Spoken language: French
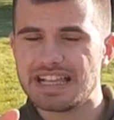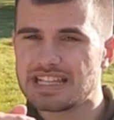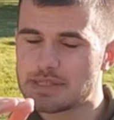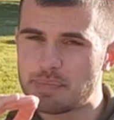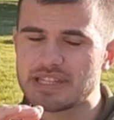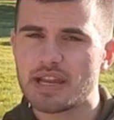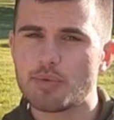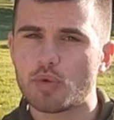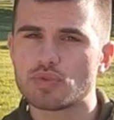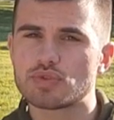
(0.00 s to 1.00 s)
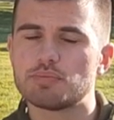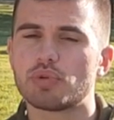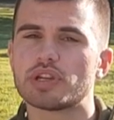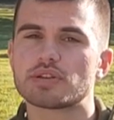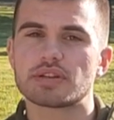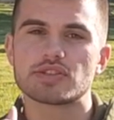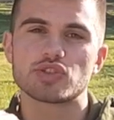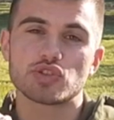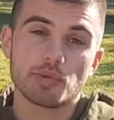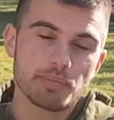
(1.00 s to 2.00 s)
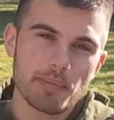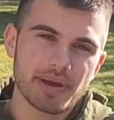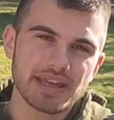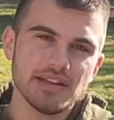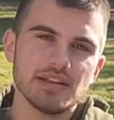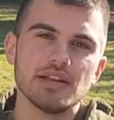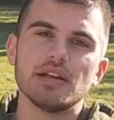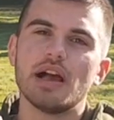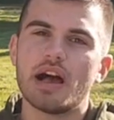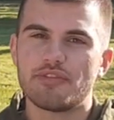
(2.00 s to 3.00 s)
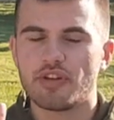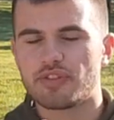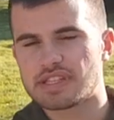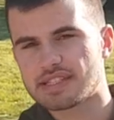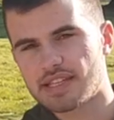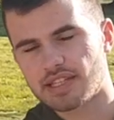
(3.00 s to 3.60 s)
spécialement conçue pour les gens qui ne se sentent pas prêts à faire face à cette